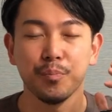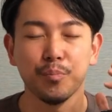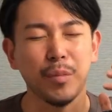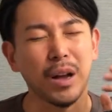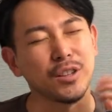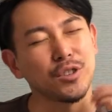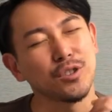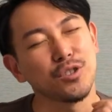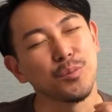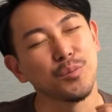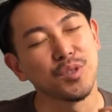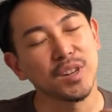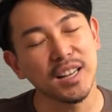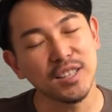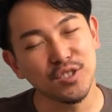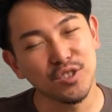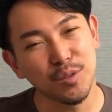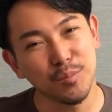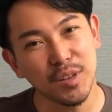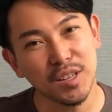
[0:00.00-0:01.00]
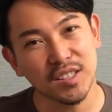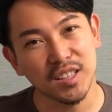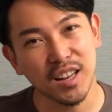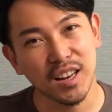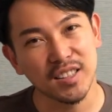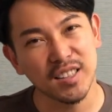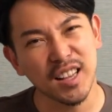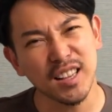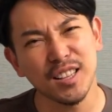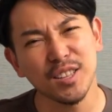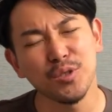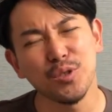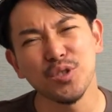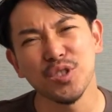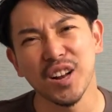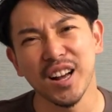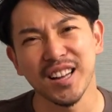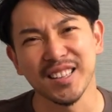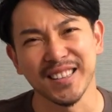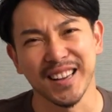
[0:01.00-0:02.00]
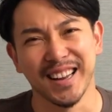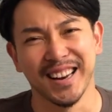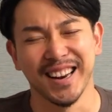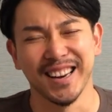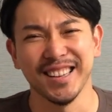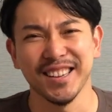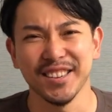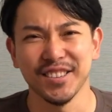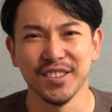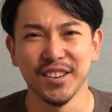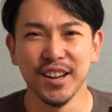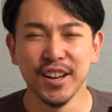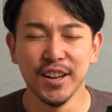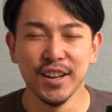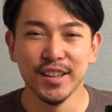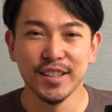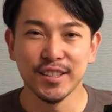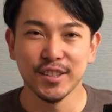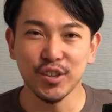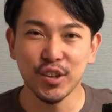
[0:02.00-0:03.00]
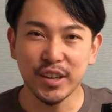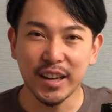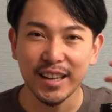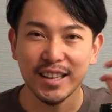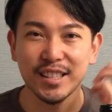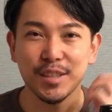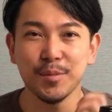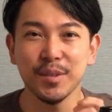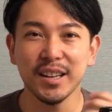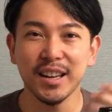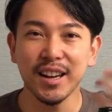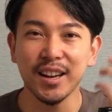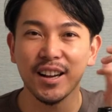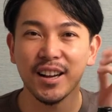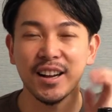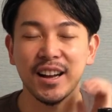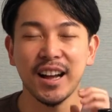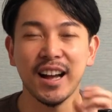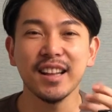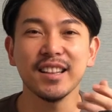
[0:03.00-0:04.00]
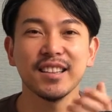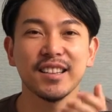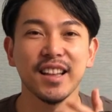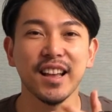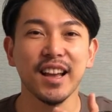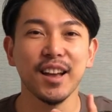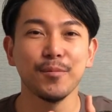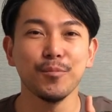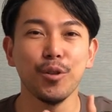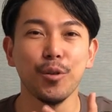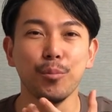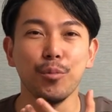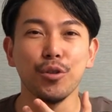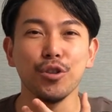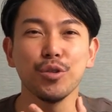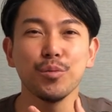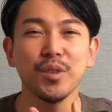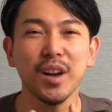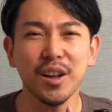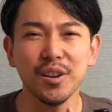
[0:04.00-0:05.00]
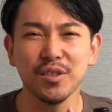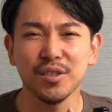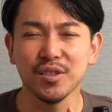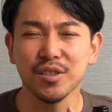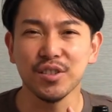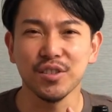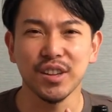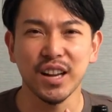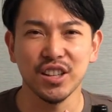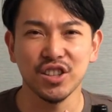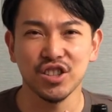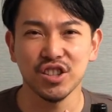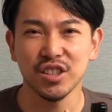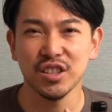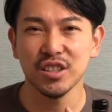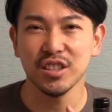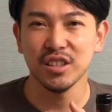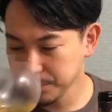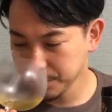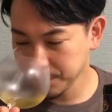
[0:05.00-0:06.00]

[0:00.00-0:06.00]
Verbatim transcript: まあちょっと昔のイメージかな、最近飲んでなかったからだけど、すごい果実味があってもうボリュームがあるっていう感じ。